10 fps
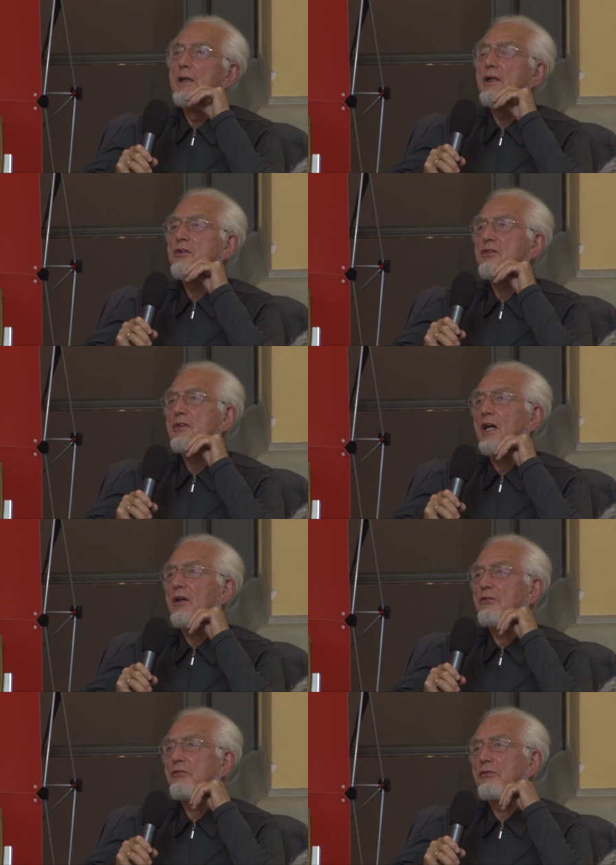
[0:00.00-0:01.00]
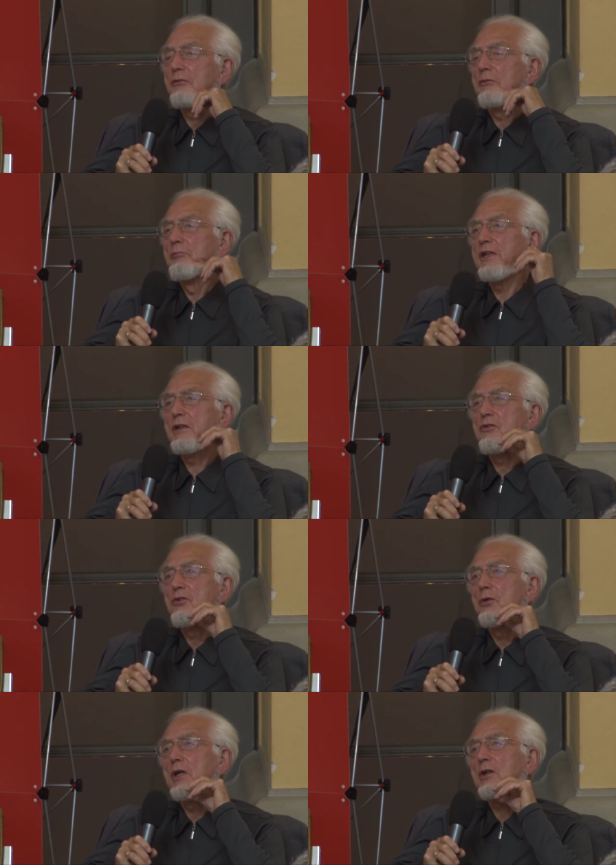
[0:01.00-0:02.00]
ist auf mich
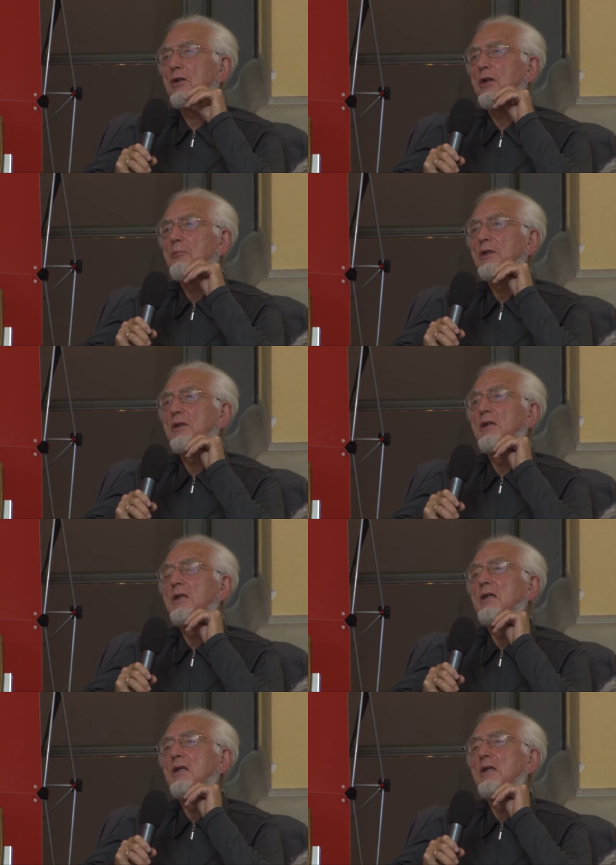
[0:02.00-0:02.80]
zugekommen